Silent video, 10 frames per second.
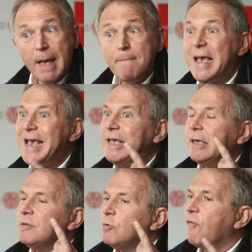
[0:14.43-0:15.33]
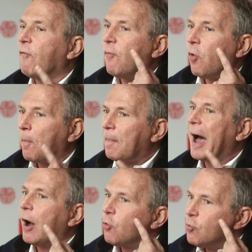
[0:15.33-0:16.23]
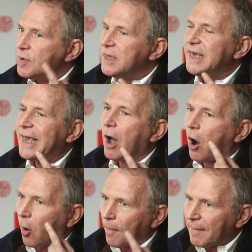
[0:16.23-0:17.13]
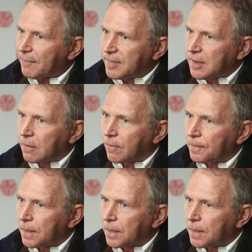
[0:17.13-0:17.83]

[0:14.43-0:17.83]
Mais il ne faut pas oublier en même temps